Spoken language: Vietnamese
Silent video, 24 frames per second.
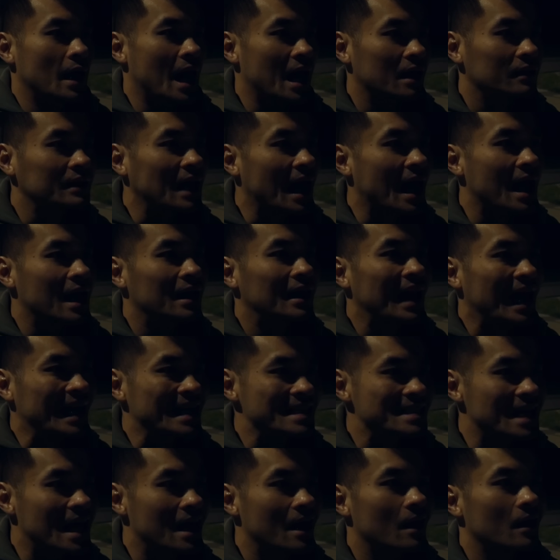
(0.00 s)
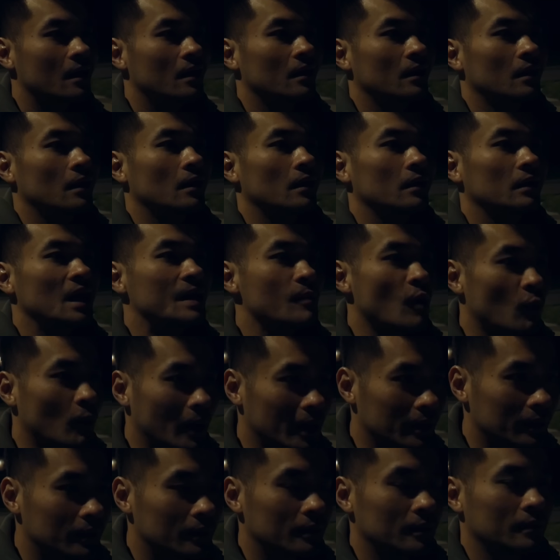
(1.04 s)
hắn ta lái xe đi một
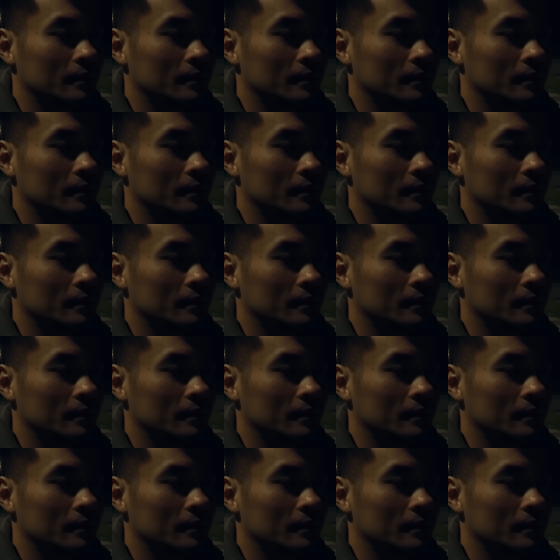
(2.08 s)
mình.